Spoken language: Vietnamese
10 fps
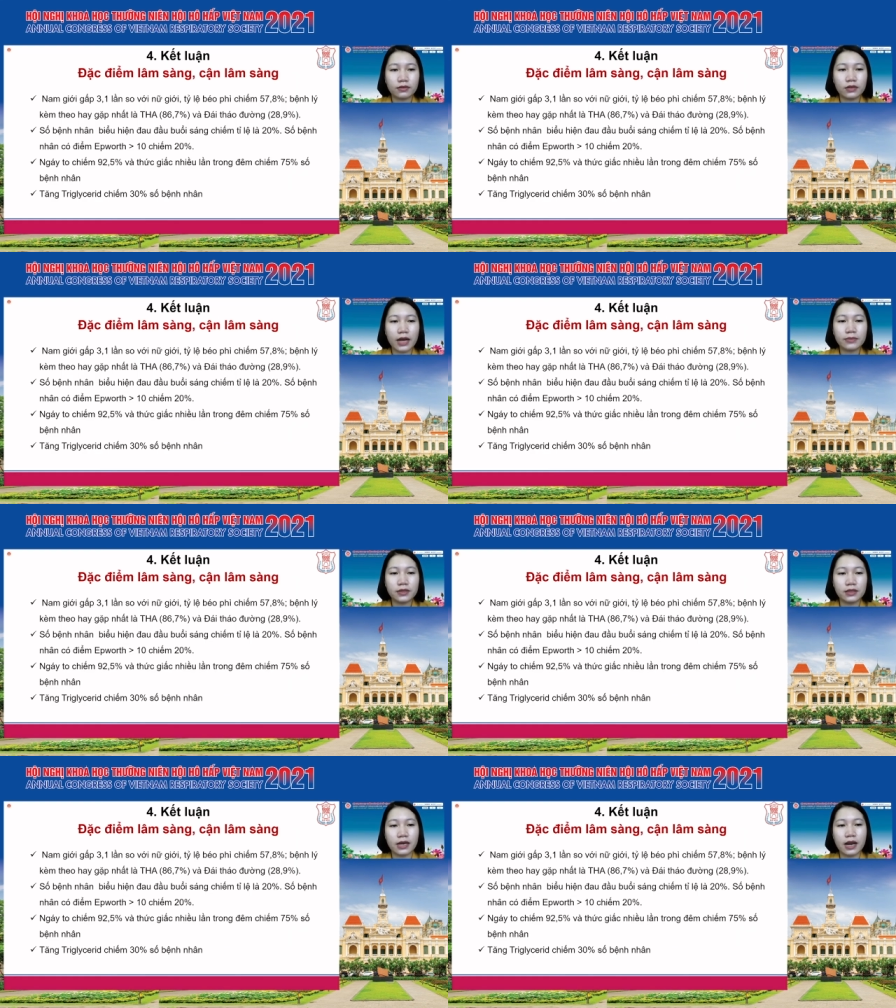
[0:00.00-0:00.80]
năm
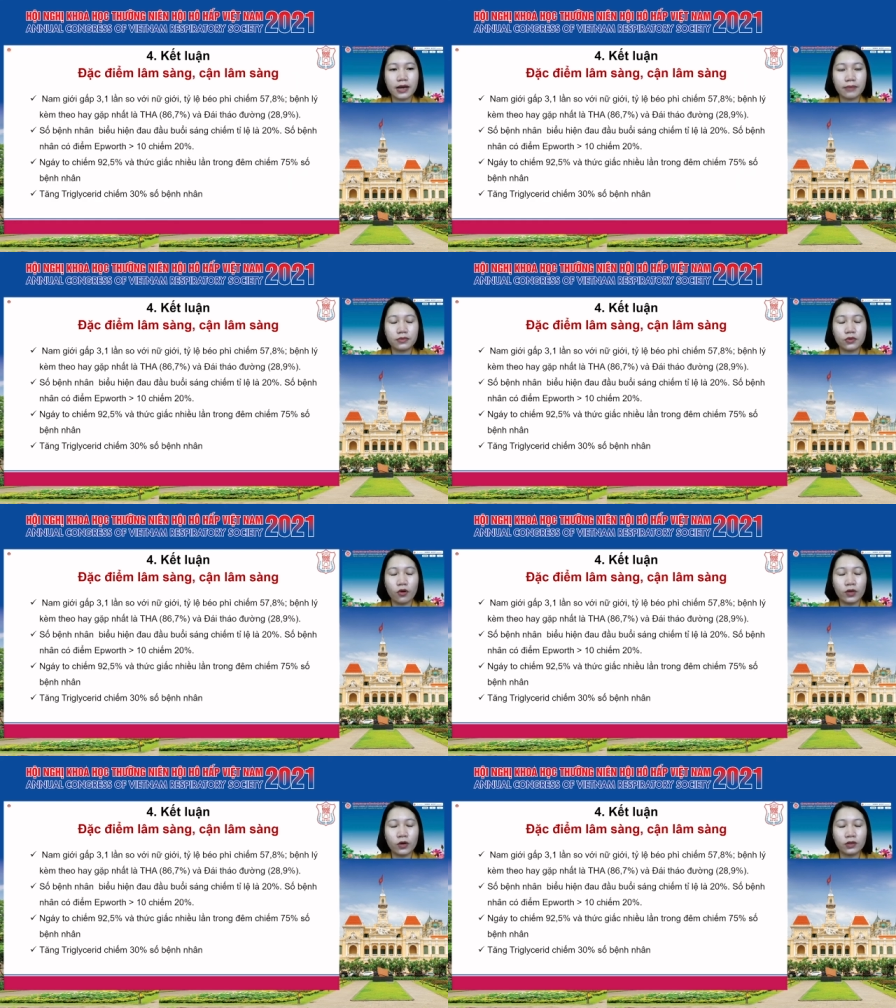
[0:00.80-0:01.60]
tỷ lệ năm đối
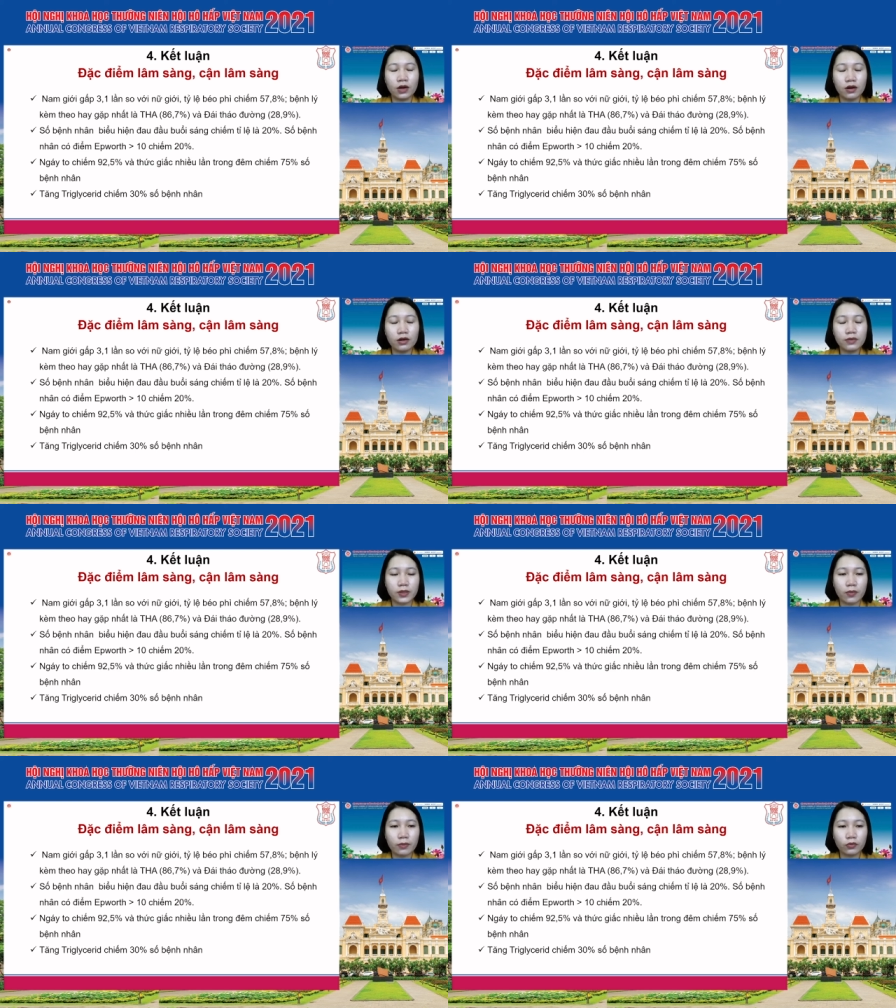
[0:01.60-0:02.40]
với đối tượng lớn hơn
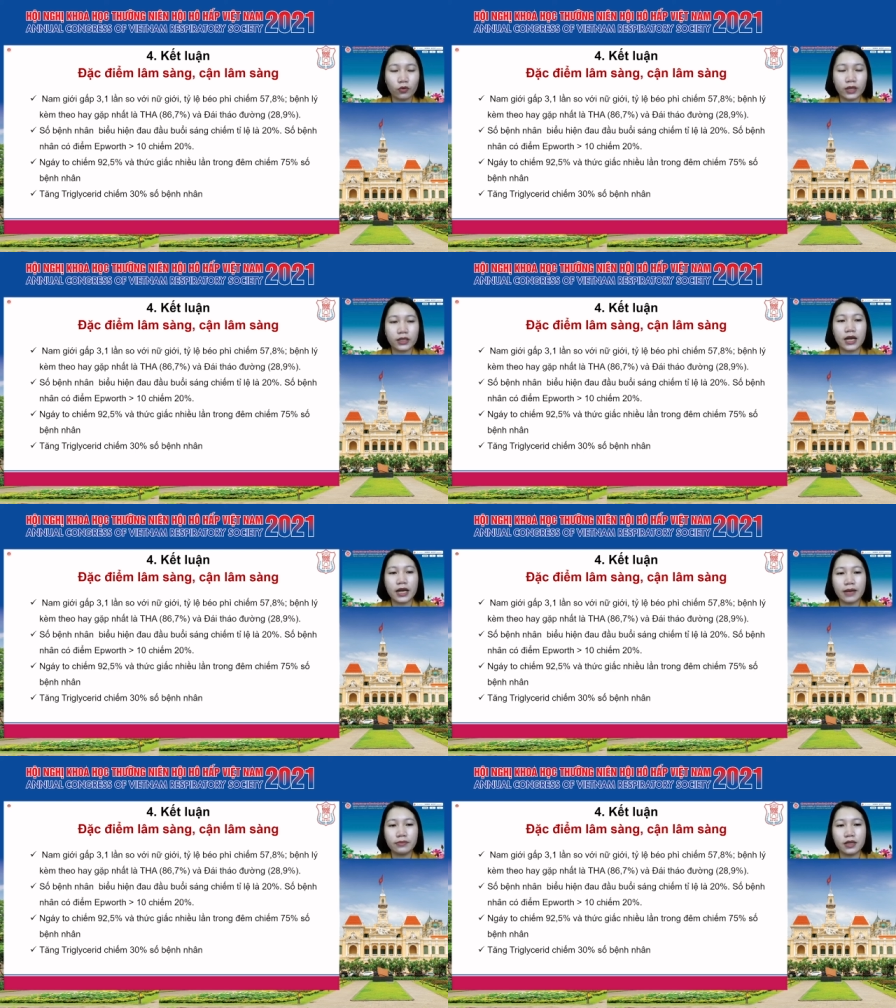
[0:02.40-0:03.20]
65 tuổi tỷ lệ
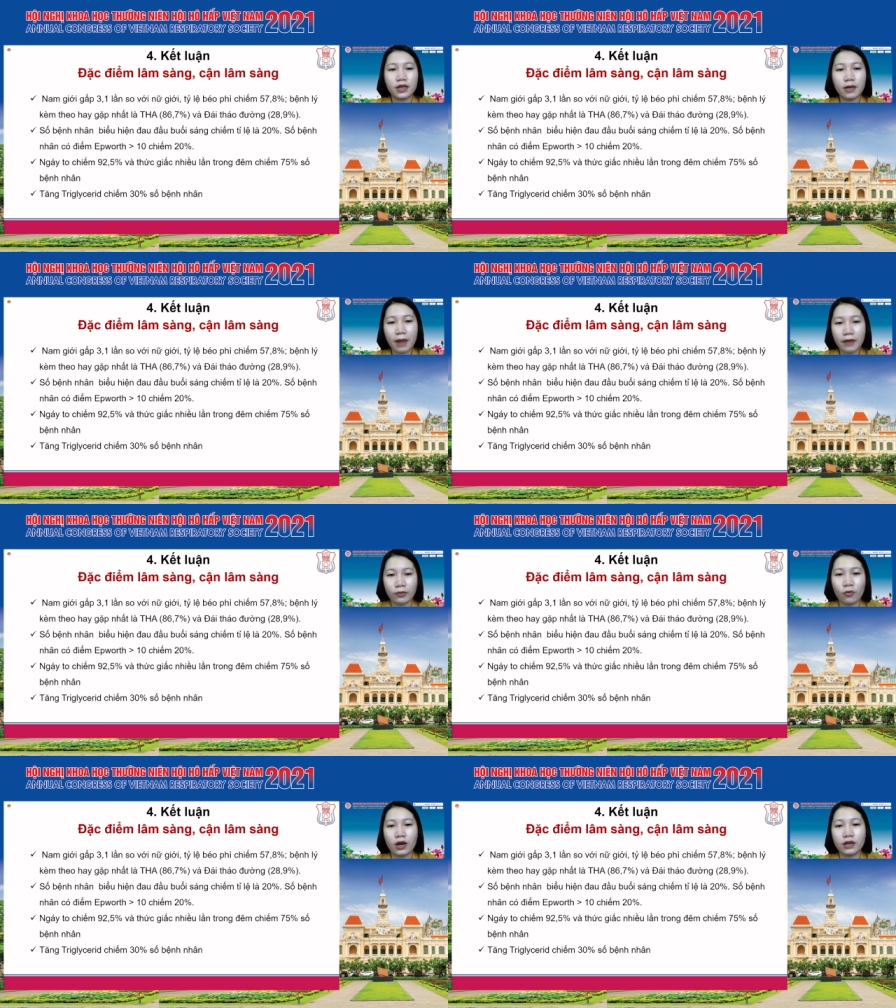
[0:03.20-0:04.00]
nam giới gấp
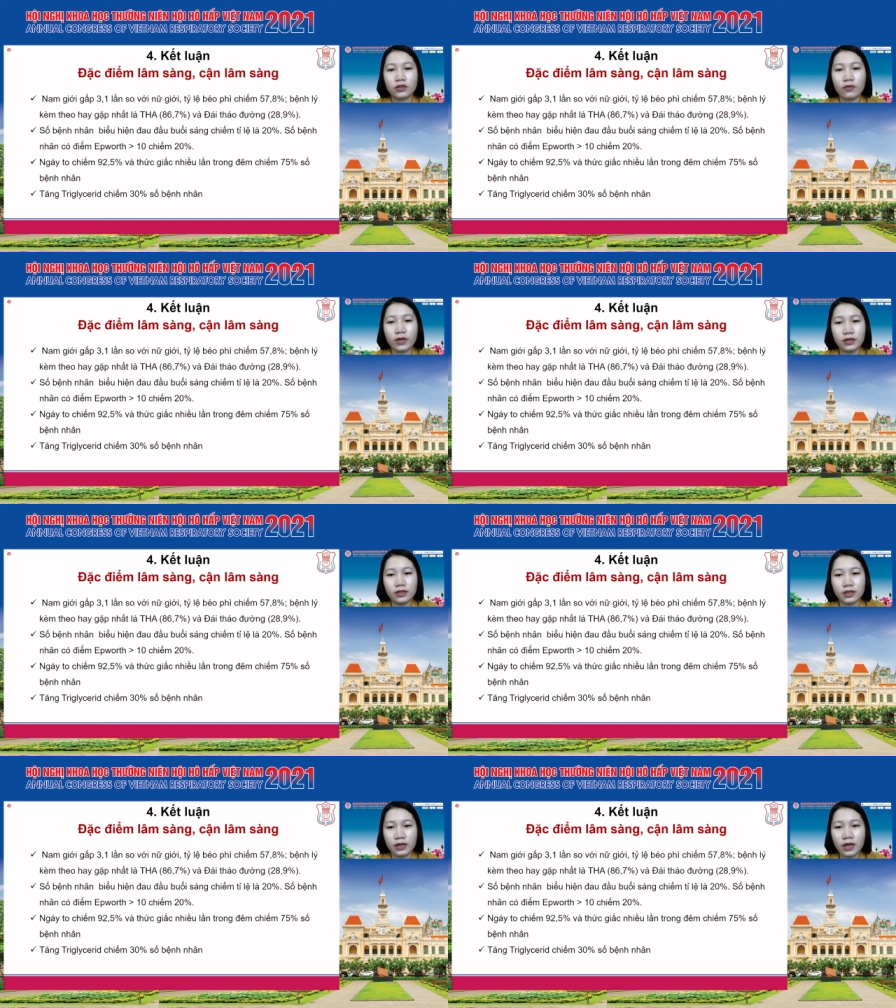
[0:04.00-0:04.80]
một lần so với nữ
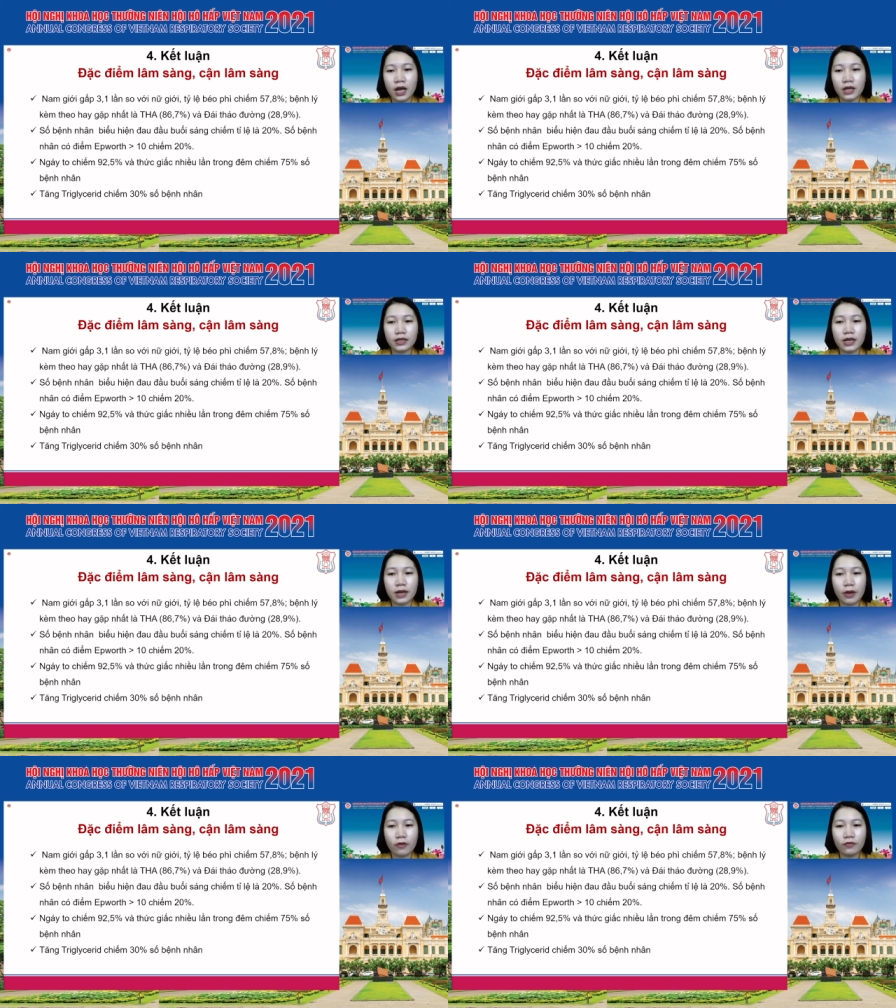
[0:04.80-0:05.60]
giới tỷ lệ
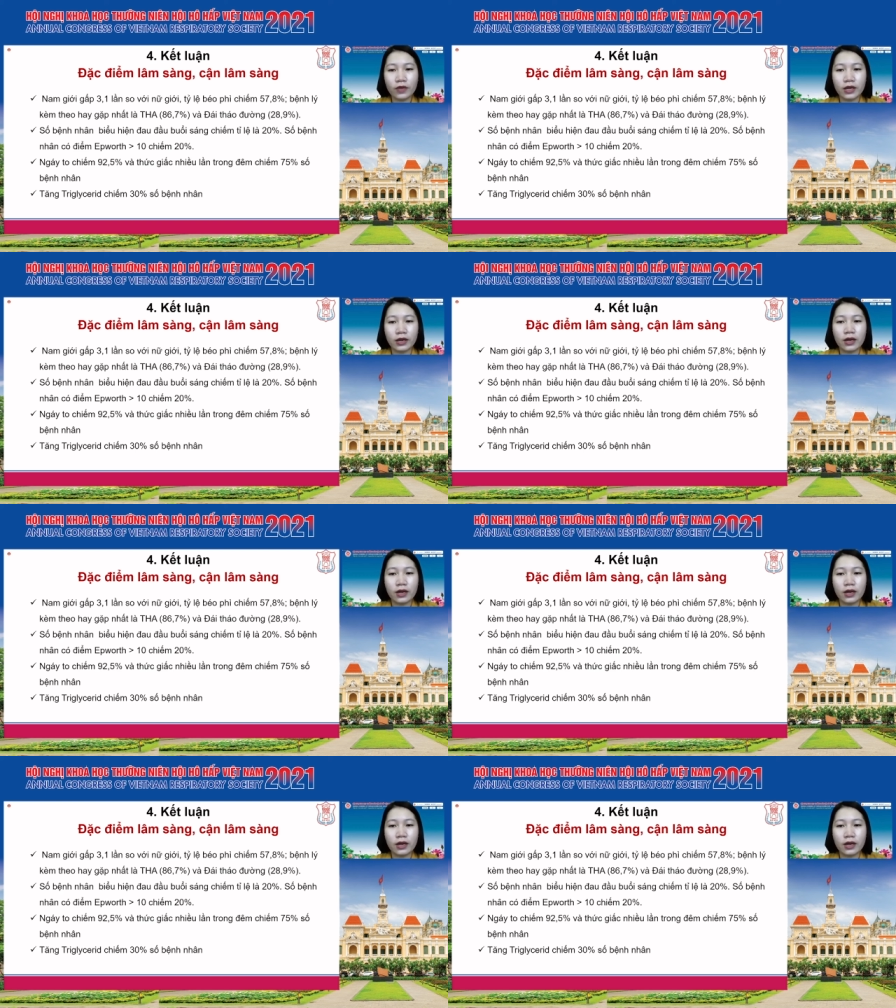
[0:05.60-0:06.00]
béo phì